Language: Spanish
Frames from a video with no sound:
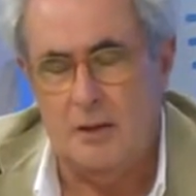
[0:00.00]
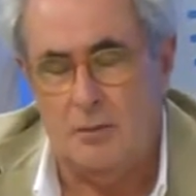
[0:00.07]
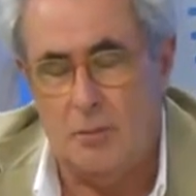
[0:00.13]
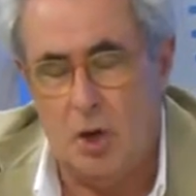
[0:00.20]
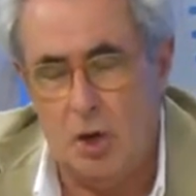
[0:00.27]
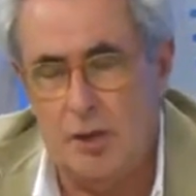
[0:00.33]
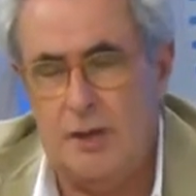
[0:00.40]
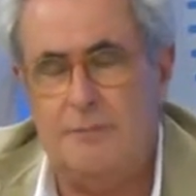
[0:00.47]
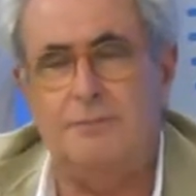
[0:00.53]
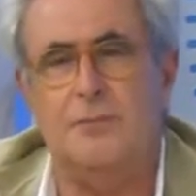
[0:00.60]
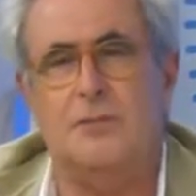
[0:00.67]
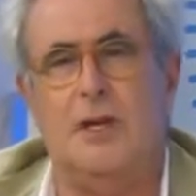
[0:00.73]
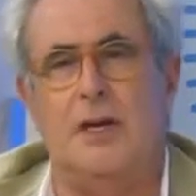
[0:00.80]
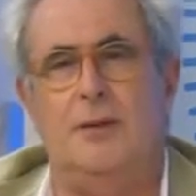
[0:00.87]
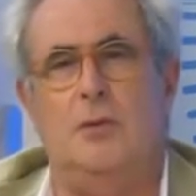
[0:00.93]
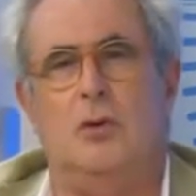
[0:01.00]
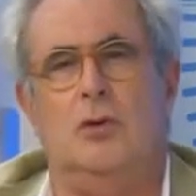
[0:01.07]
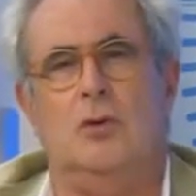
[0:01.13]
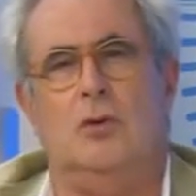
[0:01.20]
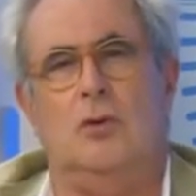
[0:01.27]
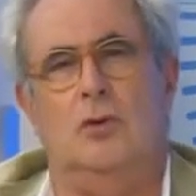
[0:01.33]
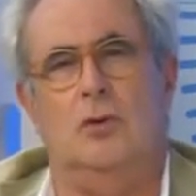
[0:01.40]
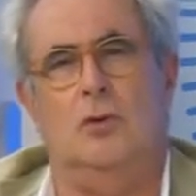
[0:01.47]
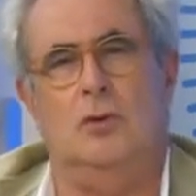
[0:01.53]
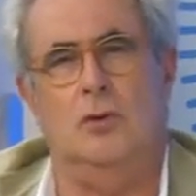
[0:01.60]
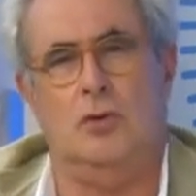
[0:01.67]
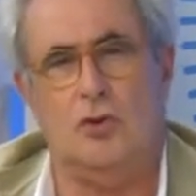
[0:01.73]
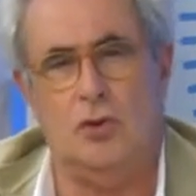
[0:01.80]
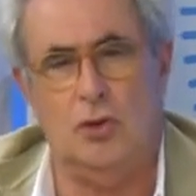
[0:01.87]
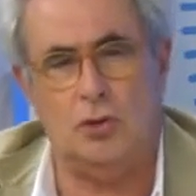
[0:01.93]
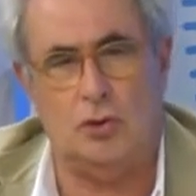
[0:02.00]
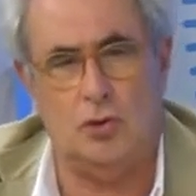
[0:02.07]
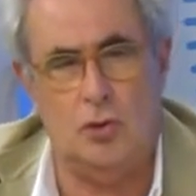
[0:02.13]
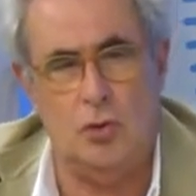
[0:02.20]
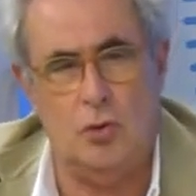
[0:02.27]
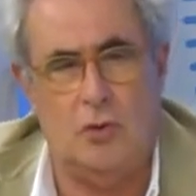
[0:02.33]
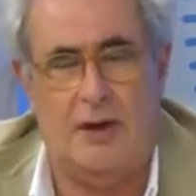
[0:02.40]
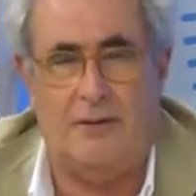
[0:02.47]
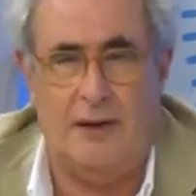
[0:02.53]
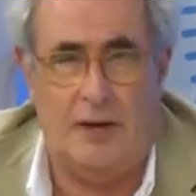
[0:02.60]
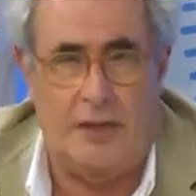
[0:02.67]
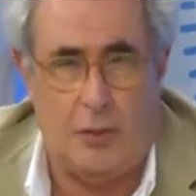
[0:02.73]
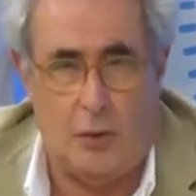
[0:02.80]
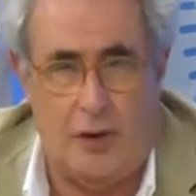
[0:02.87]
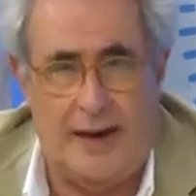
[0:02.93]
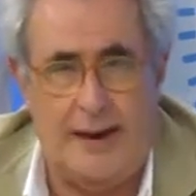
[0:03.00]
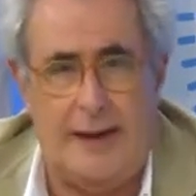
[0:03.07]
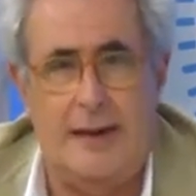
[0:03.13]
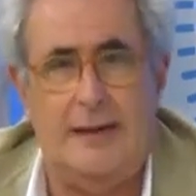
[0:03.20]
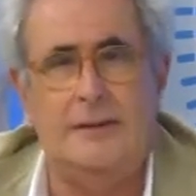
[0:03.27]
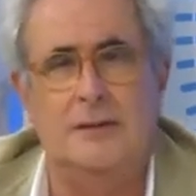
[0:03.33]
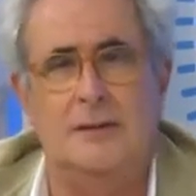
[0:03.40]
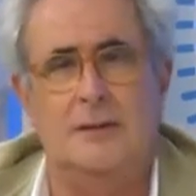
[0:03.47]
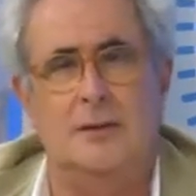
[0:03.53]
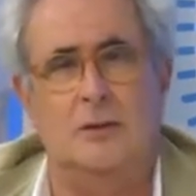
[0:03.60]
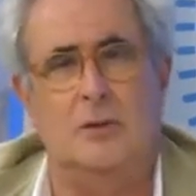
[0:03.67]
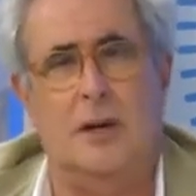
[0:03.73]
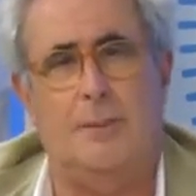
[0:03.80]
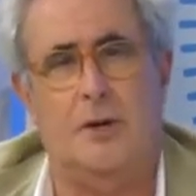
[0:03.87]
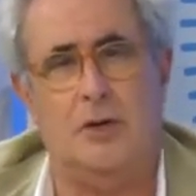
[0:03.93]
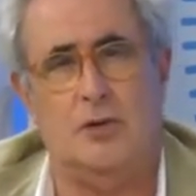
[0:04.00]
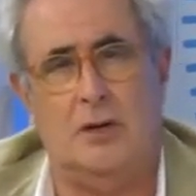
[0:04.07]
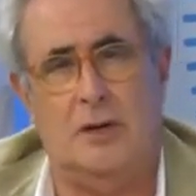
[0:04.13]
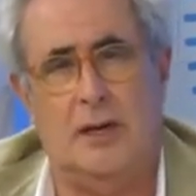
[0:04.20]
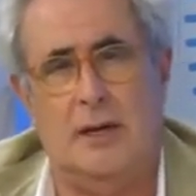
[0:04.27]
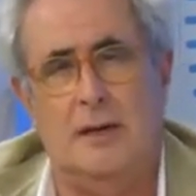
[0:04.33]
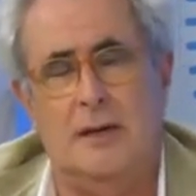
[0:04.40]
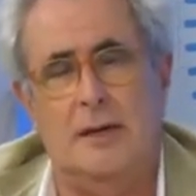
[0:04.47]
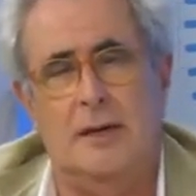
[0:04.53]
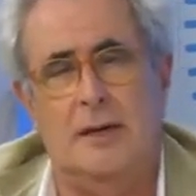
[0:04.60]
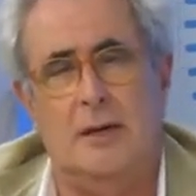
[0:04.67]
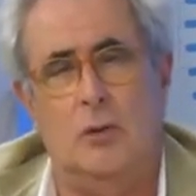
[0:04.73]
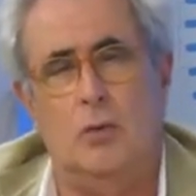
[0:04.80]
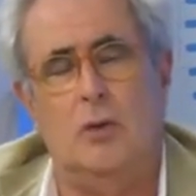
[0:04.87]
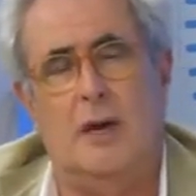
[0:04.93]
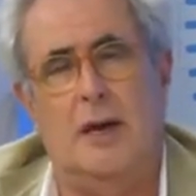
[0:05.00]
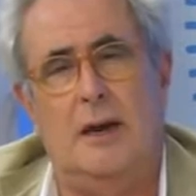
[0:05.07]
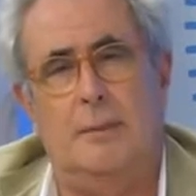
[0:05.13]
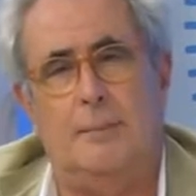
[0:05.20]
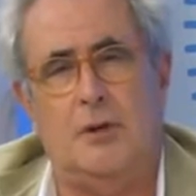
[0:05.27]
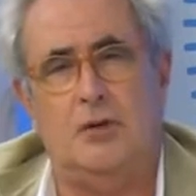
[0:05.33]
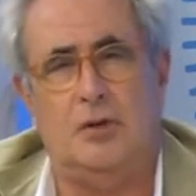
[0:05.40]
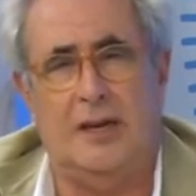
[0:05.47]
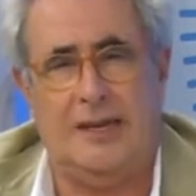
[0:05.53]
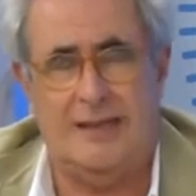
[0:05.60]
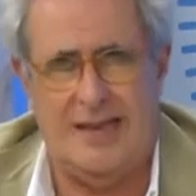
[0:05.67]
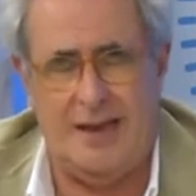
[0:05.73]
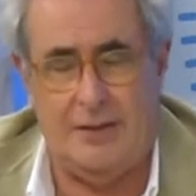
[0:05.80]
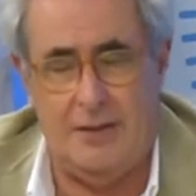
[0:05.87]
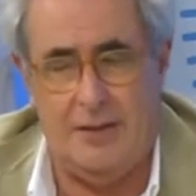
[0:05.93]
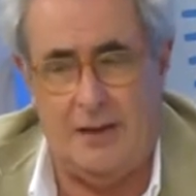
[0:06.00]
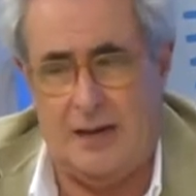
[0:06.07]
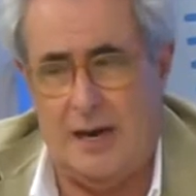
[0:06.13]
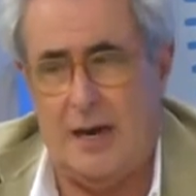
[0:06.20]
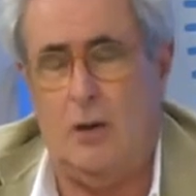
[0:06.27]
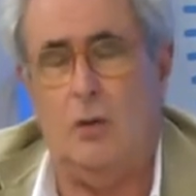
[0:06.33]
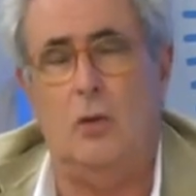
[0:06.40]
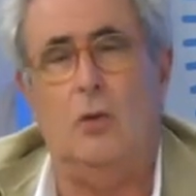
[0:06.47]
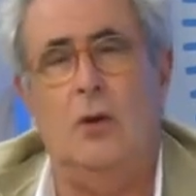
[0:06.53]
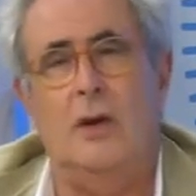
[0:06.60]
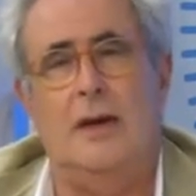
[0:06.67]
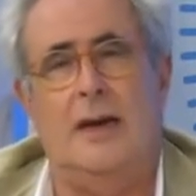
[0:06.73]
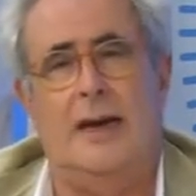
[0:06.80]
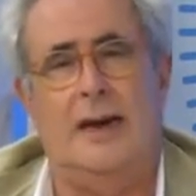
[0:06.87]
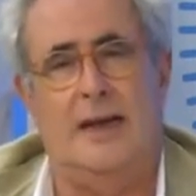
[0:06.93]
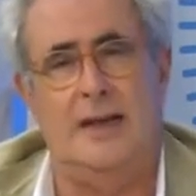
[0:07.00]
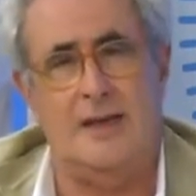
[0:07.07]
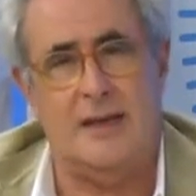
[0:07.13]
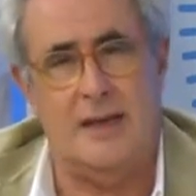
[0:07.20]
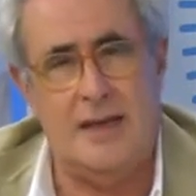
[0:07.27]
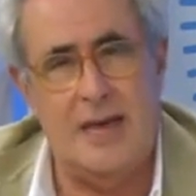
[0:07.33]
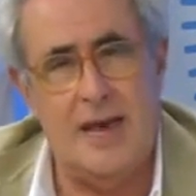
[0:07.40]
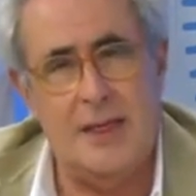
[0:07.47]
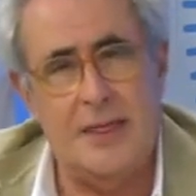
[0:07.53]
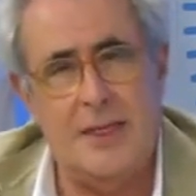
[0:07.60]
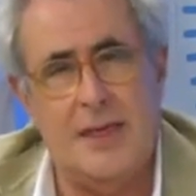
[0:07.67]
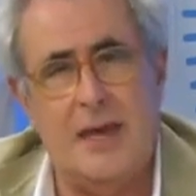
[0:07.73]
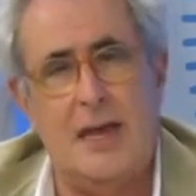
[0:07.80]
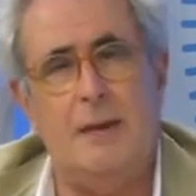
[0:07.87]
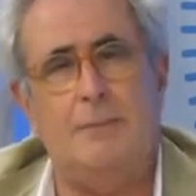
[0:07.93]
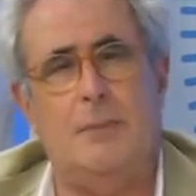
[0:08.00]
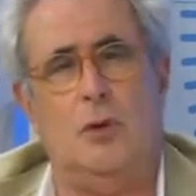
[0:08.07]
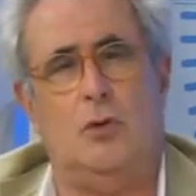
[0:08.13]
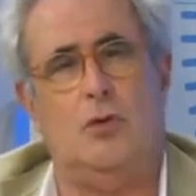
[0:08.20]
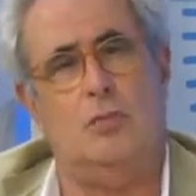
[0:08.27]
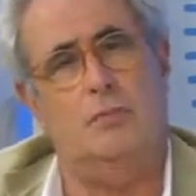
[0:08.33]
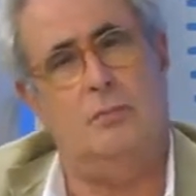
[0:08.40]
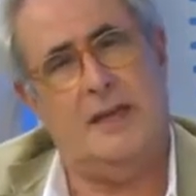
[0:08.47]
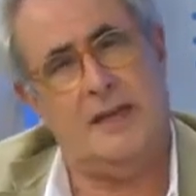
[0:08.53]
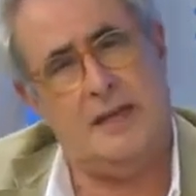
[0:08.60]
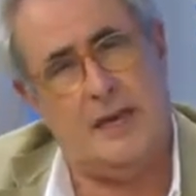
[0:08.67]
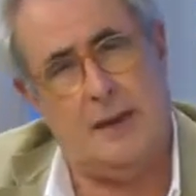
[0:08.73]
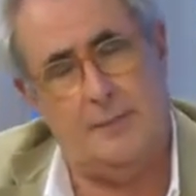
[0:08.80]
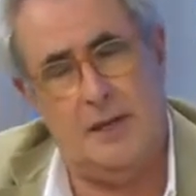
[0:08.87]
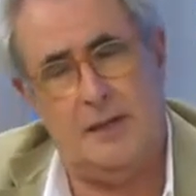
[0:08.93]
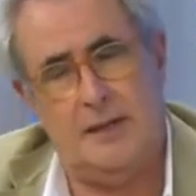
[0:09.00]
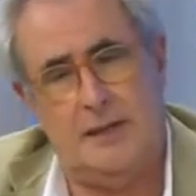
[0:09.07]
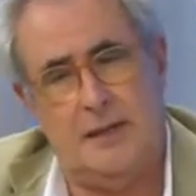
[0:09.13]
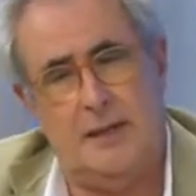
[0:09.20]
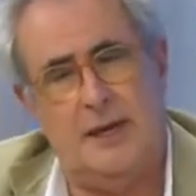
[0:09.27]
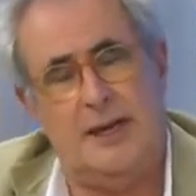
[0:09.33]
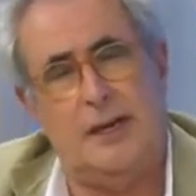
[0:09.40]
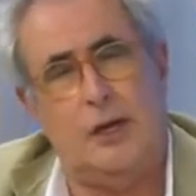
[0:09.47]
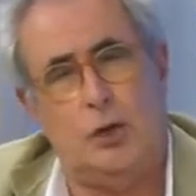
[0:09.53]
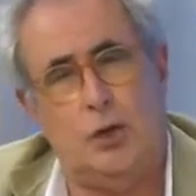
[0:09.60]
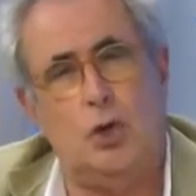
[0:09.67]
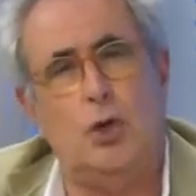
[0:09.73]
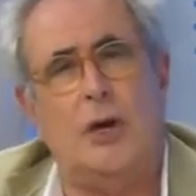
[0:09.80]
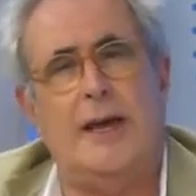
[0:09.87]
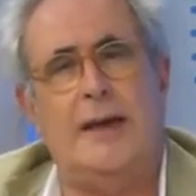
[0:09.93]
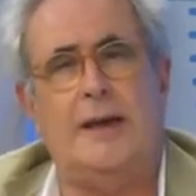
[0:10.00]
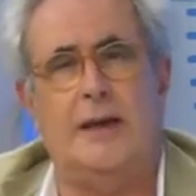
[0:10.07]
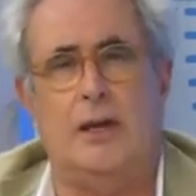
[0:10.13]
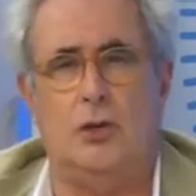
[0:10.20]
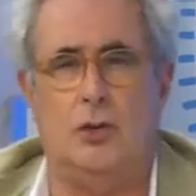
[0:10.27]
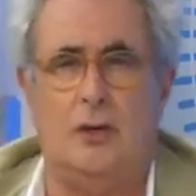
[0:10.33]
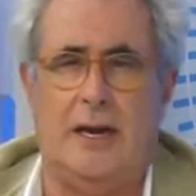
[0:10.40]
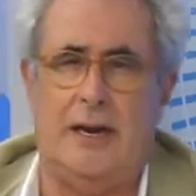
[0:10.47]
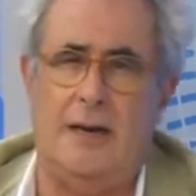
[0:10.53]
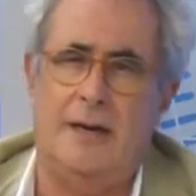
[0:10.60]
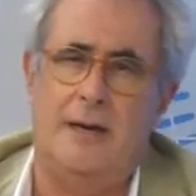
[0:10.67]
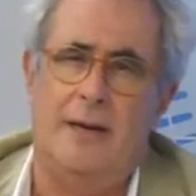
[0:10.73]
Hoy tenemos con nosotros una venezolana, una persona, una persona que se ha dedicado a la enseñanza, pero básicamente es escritora, escritora